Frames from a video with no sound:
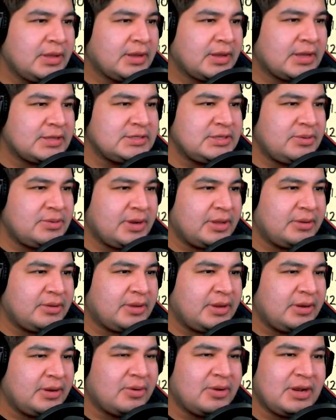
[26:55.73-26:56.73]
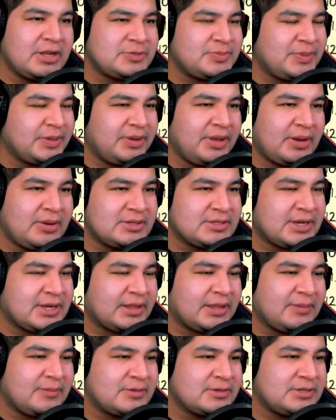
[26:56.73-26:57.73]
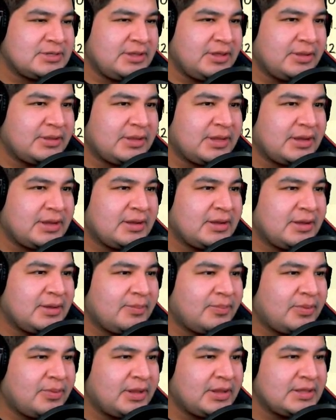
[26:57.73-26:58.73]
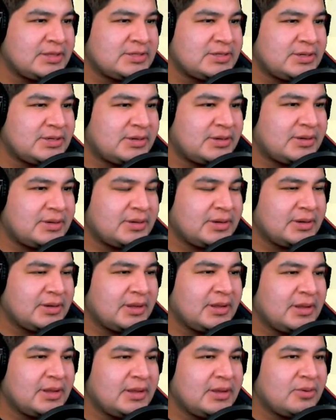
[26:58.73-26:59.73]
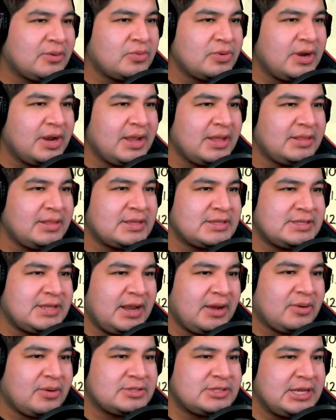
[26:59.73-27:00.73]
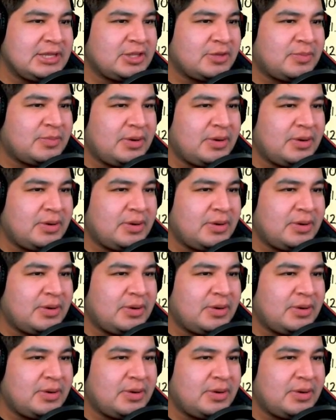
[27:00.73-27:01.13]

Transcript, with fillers: Casi nunca toca... No, el espectro ya lo descartamos, idiota. Pon la atención. Un ente, sería cosa de tomar